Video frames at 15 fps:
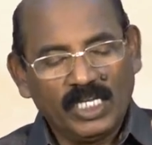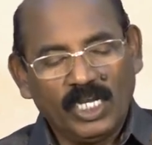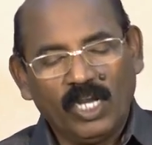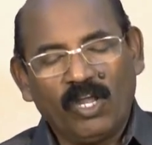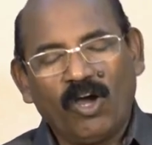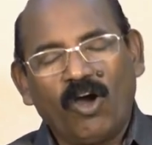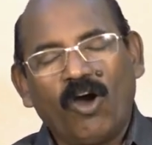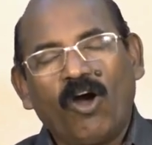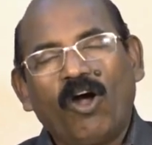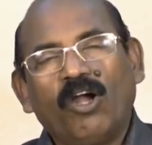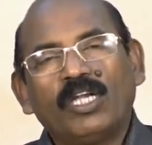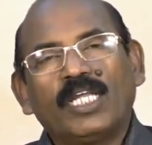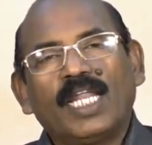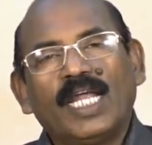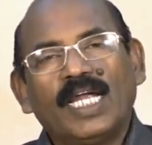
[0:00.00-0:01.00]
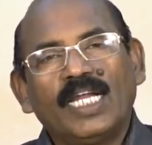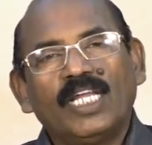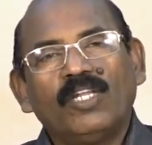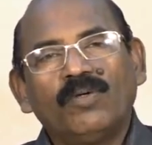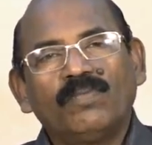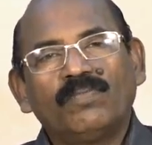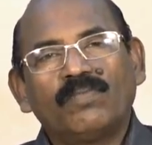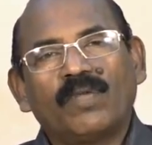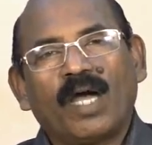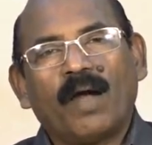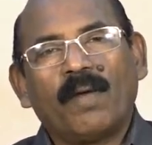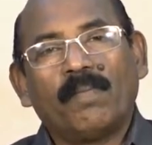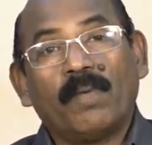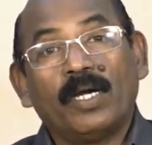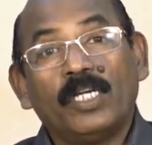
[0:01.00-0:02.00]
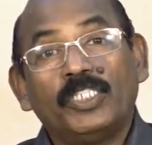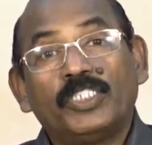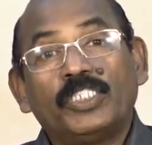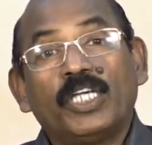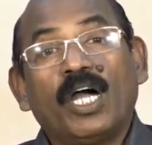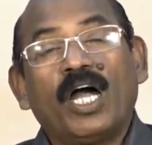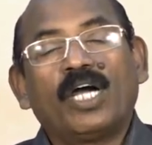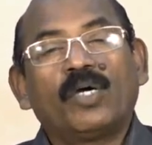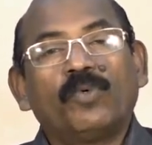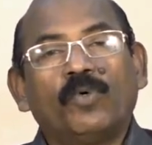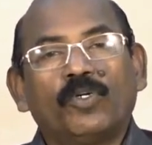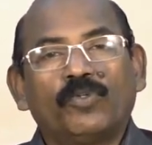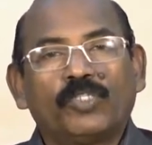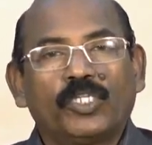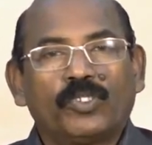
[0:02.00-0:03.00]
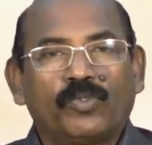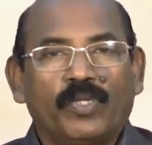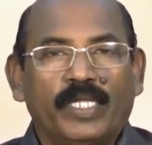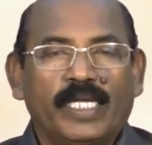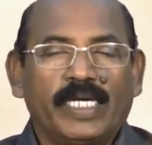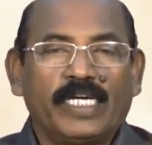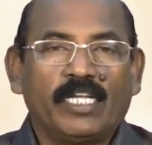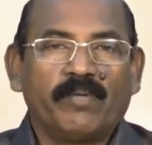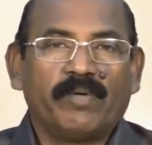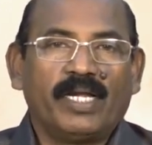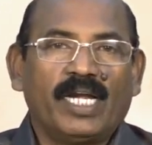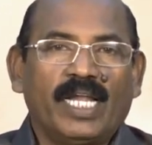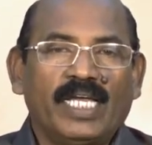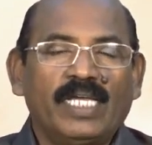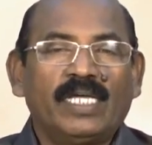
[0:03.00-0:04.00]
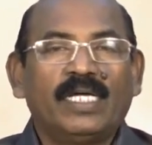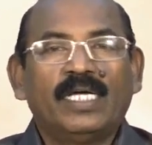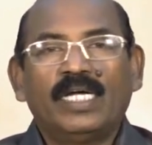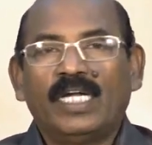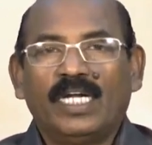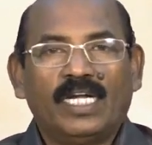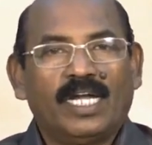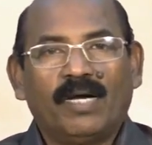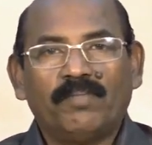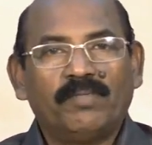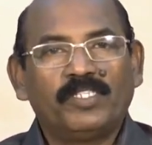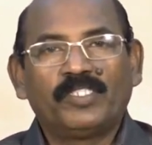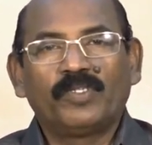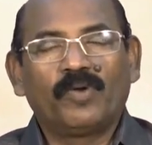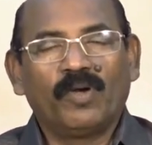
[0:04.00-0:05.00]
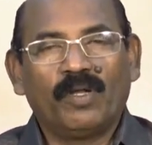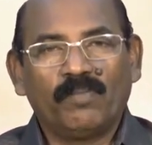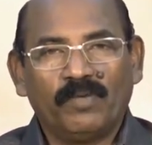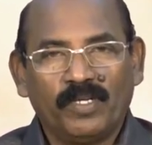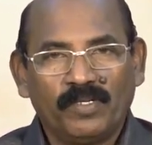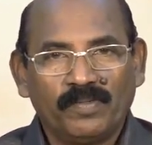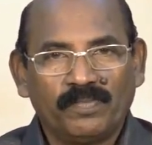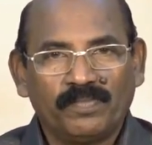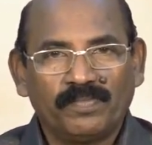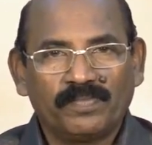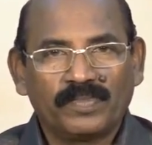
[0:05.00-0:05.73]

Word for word: எல்லா நிலைகளிலும் நாம் மகிழ்ச்சியாக ஓடுவதற்குரிய கிருவைகளை நாம் பெற்றுக்கொள்ள முடியும்